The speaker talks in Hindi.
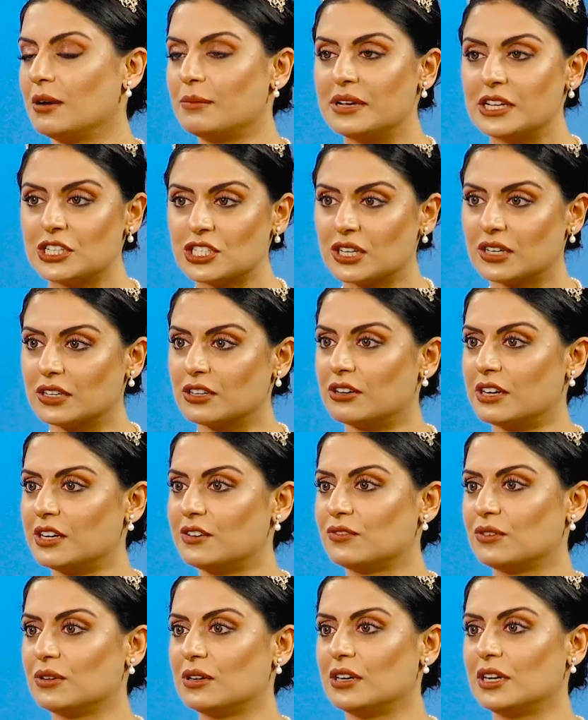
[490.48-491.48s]
हमेशा
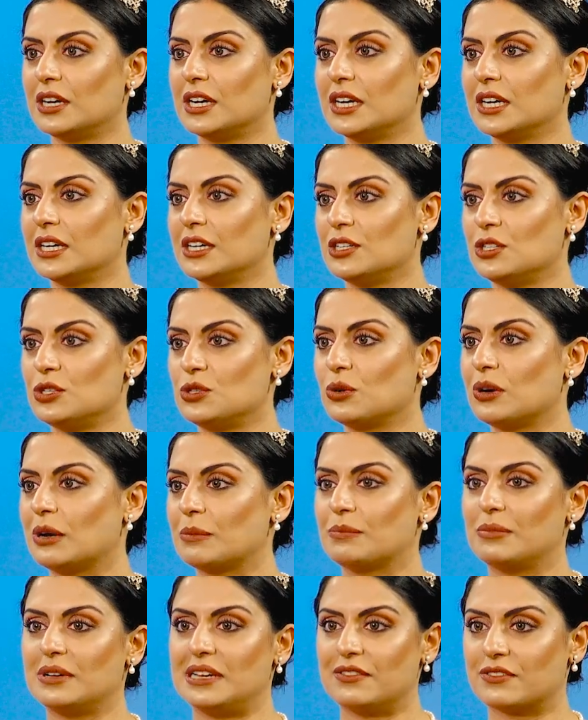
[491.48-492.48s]
ग्रेटफुल uh, जो
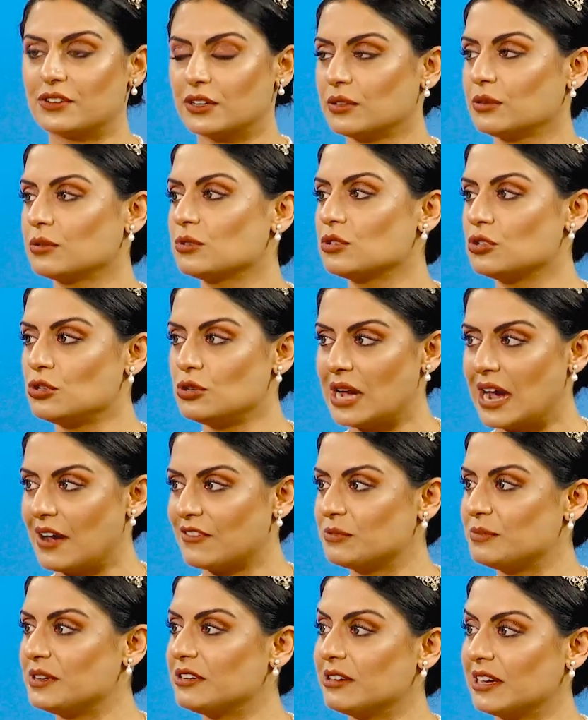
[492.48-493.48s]
आप बिलीव करते हो यू
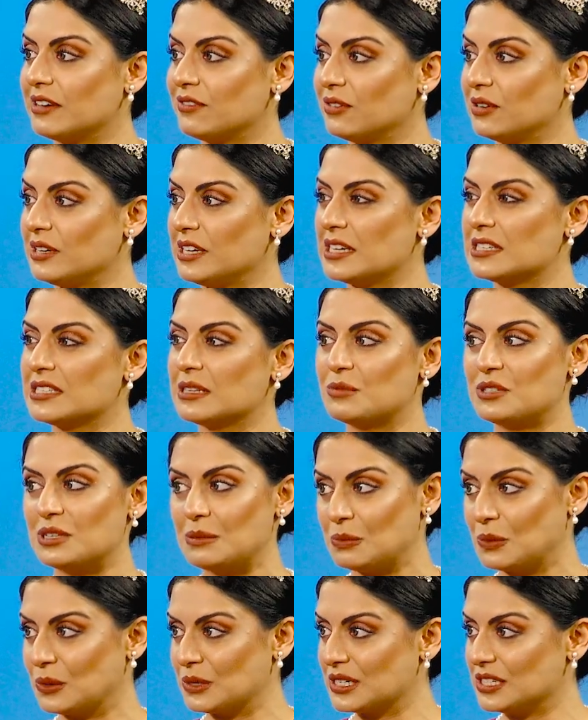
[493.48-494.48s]
हैव टू बी ग्रेटफुल ये सबसे
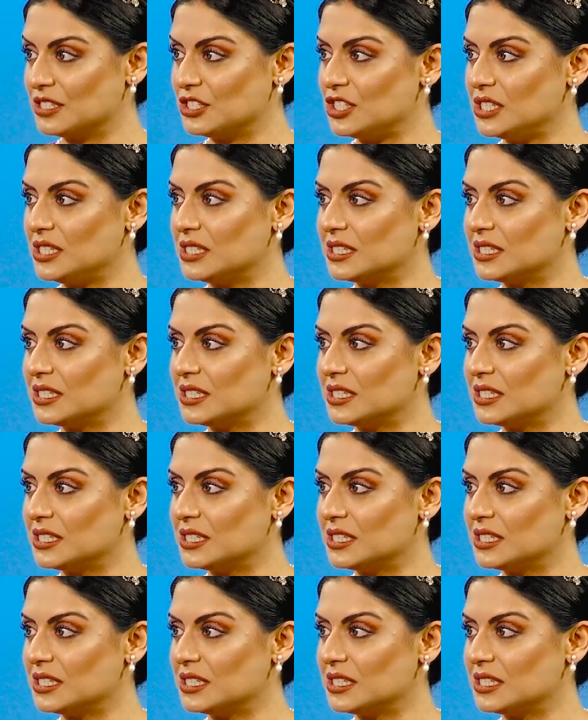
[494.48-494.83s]
इंपॉर्टेंट अच्छा।